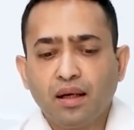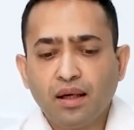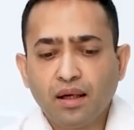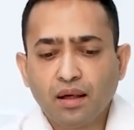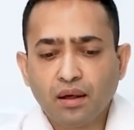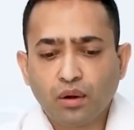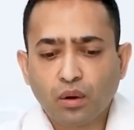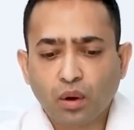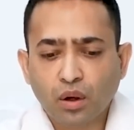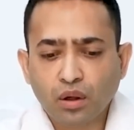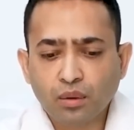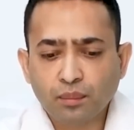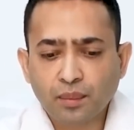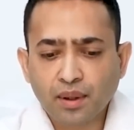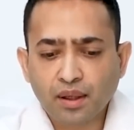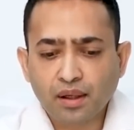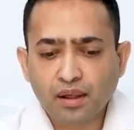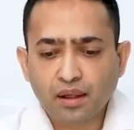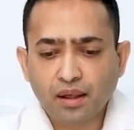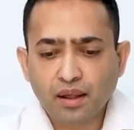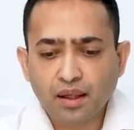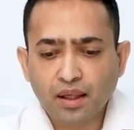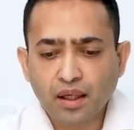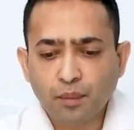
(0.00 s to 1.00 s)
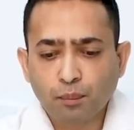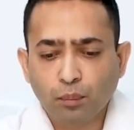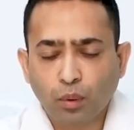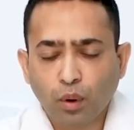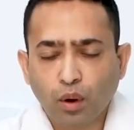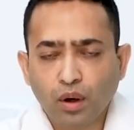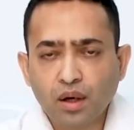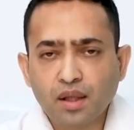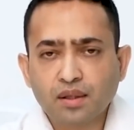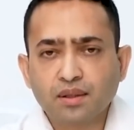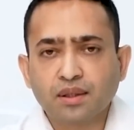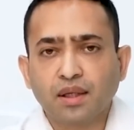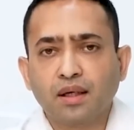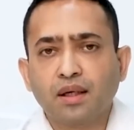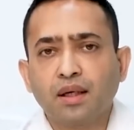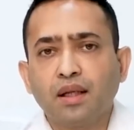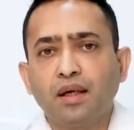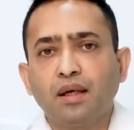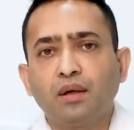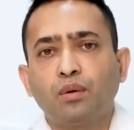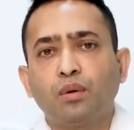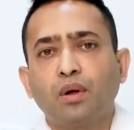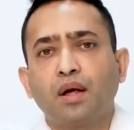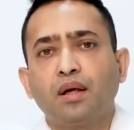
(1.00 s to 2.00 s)
ఈ గవర్నమెంటల్ ఈ బాడీస్
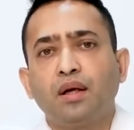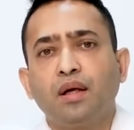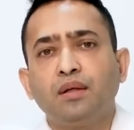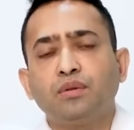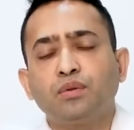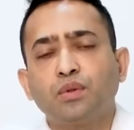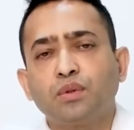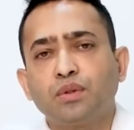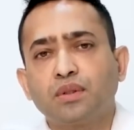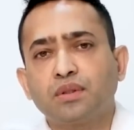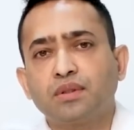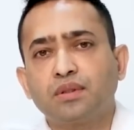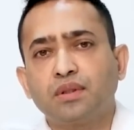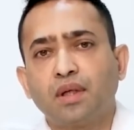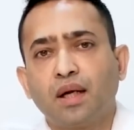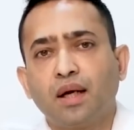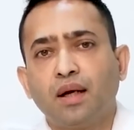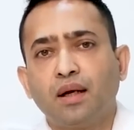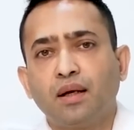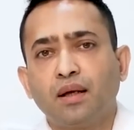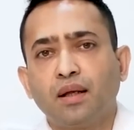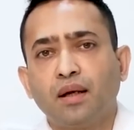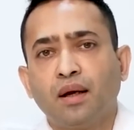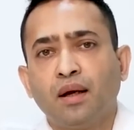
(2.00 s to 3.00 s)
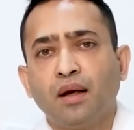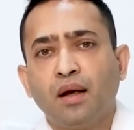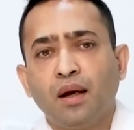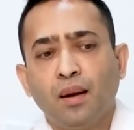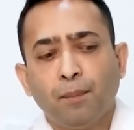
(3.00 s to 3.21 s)
అన్నీ కూడా ఏం సూచిస్తున్నాయంటే